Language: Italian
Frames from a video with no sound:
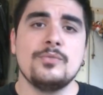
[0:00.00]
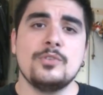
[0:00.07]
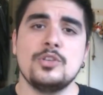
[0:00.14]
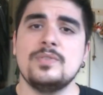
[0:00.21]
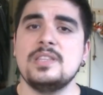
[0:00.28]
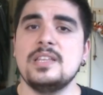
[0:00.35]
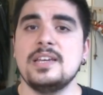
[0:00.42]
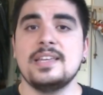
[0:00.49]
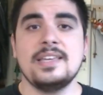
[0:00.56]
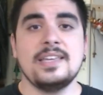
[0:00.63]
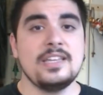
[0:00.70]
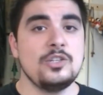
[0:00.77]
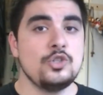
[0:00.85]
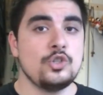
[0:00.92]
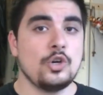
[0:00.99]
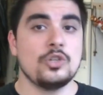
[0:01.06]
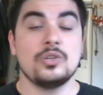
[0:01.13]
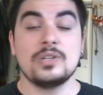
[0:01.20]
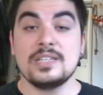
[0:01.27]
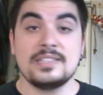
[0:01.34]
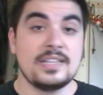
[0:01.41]
voglio vedere che giochi
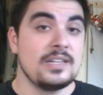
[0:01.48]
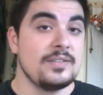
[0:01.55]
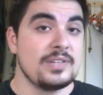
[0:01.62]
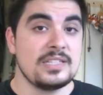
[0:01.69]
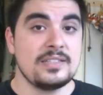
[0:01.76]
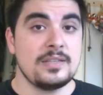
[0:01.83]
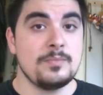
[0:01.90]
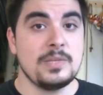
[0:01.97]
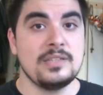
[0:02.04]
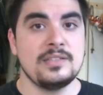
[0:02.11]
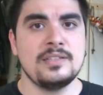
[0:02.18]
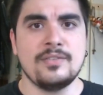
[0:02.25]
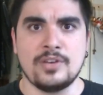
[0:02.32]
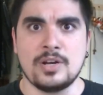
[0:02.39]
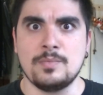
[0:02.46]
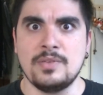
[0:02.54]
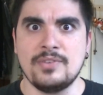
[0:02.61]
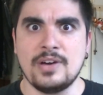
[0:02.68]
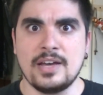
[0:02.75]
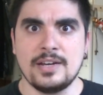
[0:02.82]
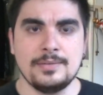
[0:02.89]
o che serie avreste in mente da farmi
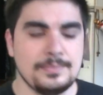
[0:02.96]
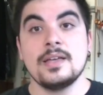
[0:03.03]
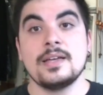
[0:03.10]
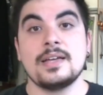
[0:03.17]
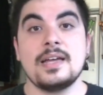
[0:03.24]
fare.